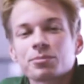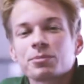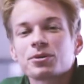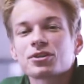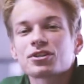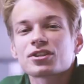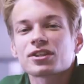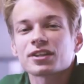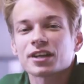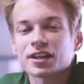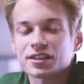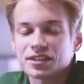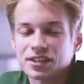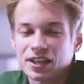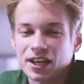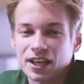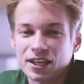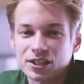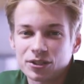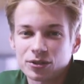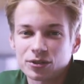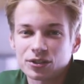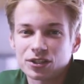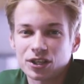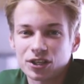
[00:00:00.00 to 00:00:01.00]
смысл
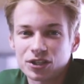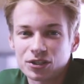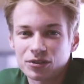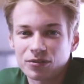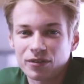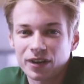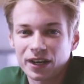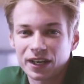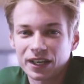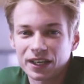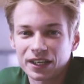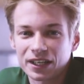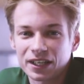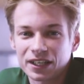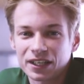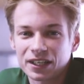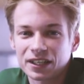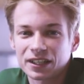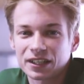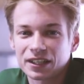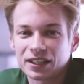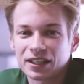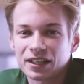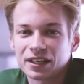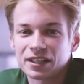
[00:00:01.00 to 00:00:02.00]
рассказывать о
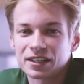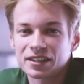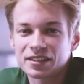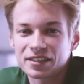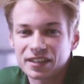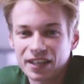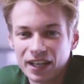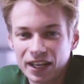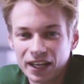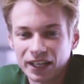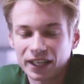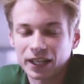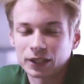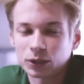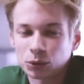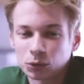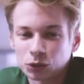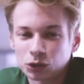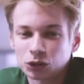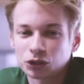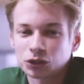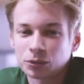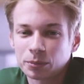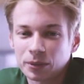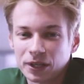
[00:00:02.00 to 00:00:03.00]
своих э, целях, о том,
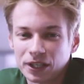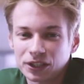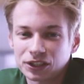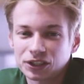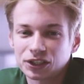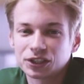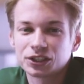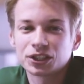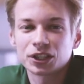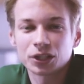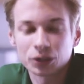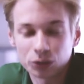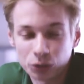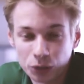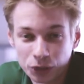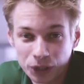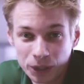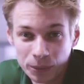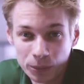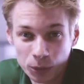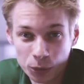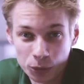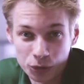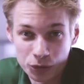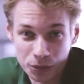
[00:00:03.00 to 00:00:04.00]
что собираешься делать
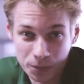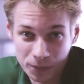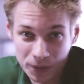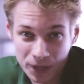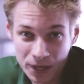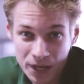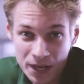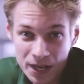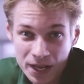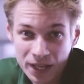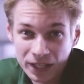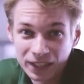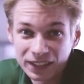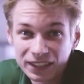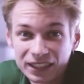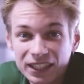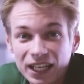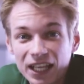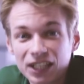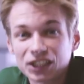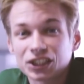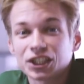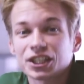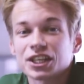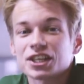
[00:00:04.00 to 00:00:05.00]
другим людям.
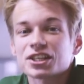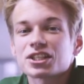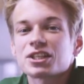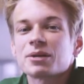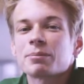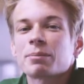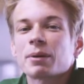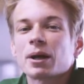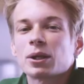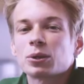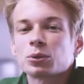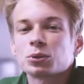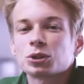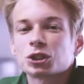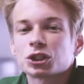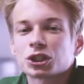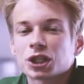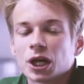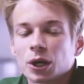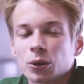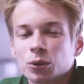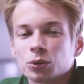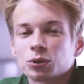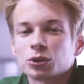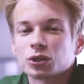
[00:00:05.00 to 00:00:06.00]
Даже если получишь
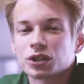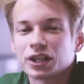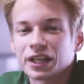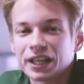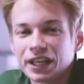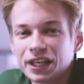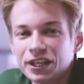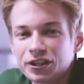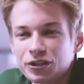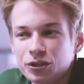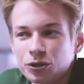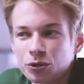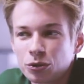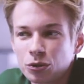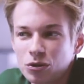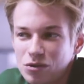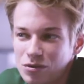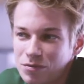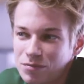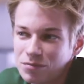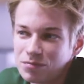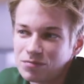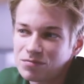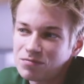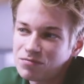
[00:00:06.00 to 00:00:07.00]
какую-то
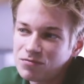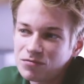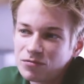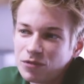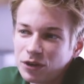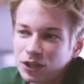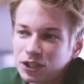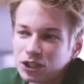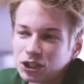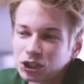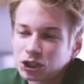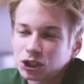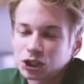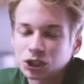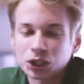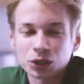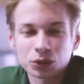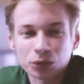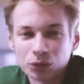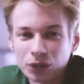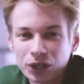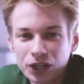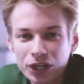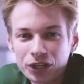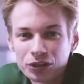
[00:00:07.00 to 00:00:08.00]
критику, выдержишь
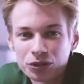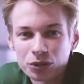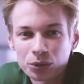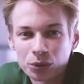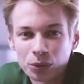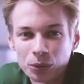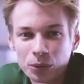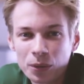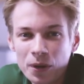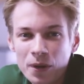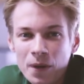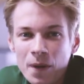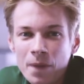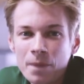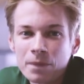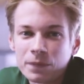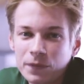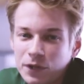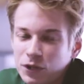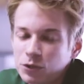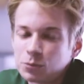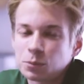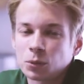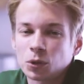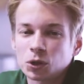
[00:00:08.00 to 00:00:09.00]
эту критику
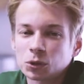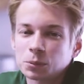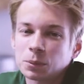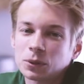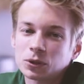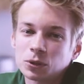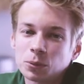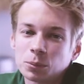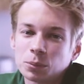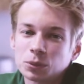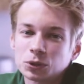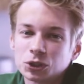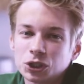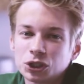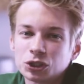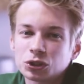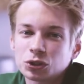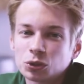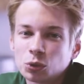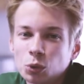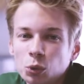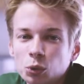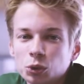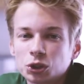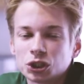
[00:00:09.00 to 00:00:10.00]
и сможешь потом
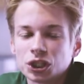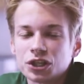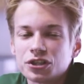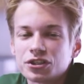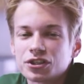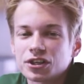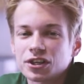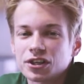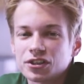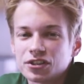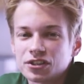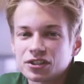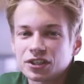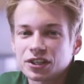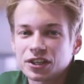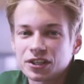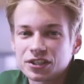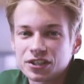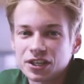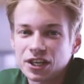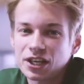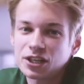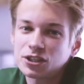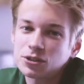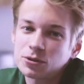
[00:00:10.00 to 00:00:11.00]
получить кучу интересных
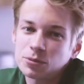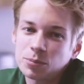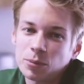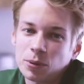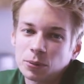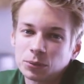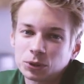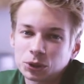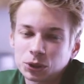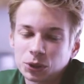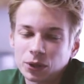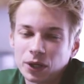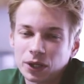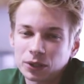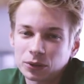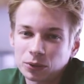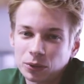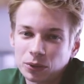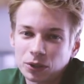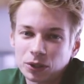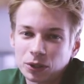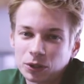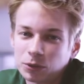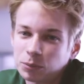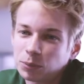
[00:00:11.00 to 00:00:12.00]
идей, с помощью
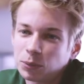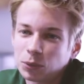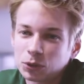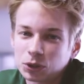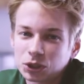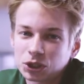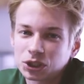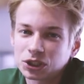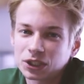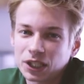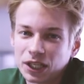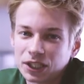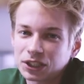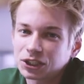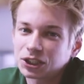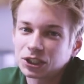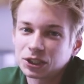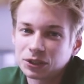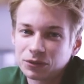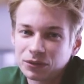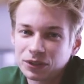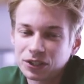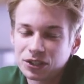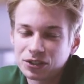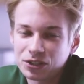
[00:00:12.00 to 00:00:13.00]
которых можешь дальше
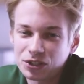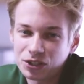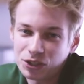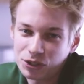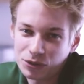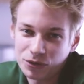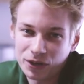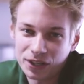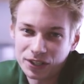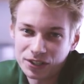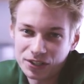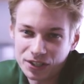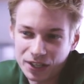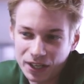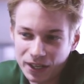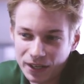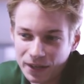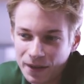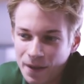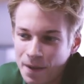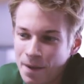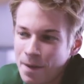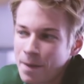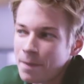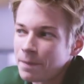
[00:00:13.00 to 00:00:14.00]
двигаться к своей
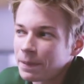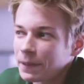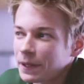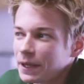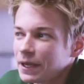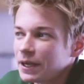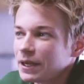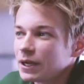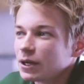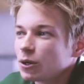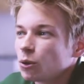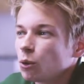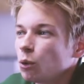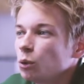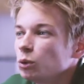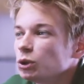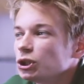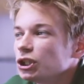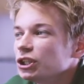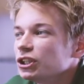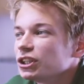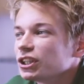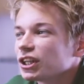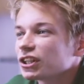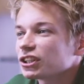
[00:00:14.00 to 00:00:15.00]
цели, и
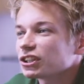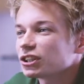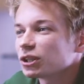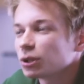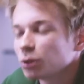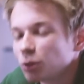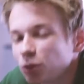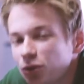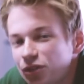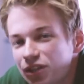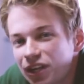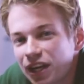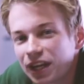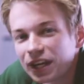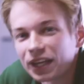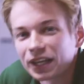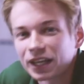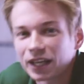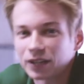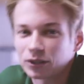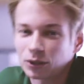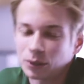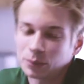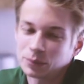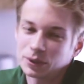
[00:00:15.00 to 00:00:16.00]
кучу интересных людей,
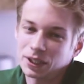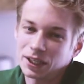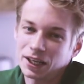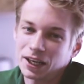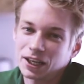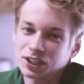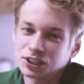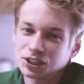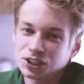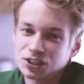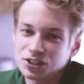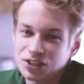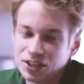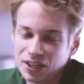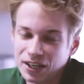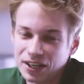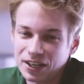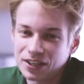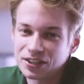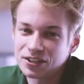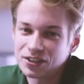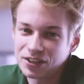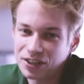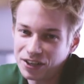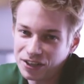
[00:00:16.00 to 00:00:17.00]
которым такая же цель
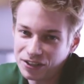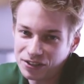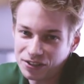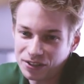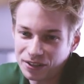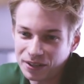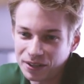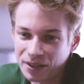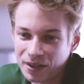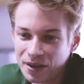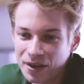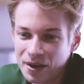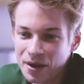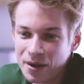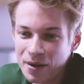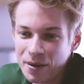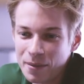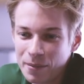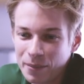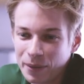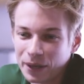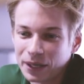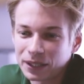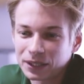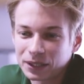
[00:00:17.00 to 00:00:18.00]
интересна.
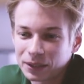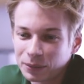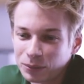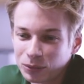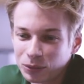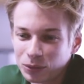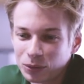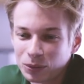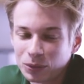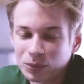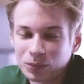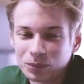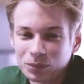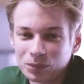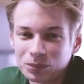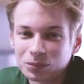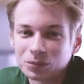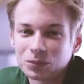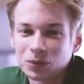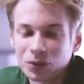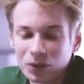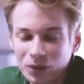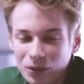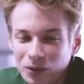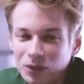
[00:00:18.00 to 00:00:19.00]
Поэтому
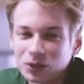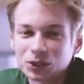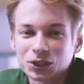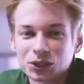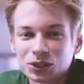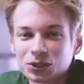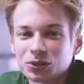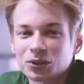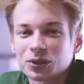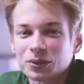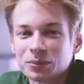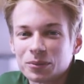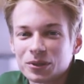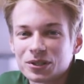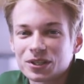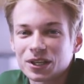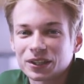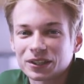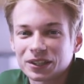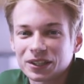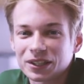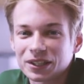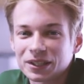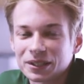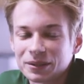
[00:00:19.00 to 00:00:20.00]
очень стоит быть
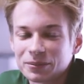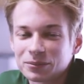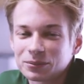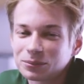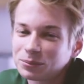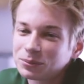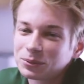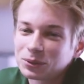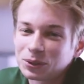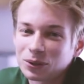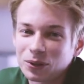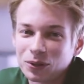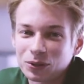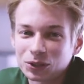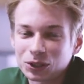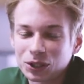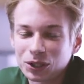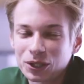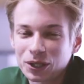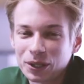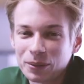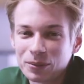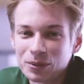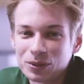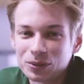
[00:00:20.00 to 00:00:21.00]
открытым, что я очень
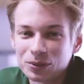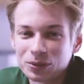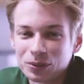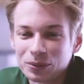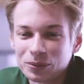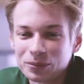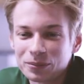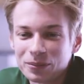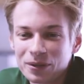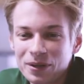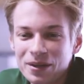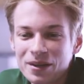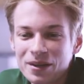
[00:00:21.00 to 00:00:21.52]
рекомендую.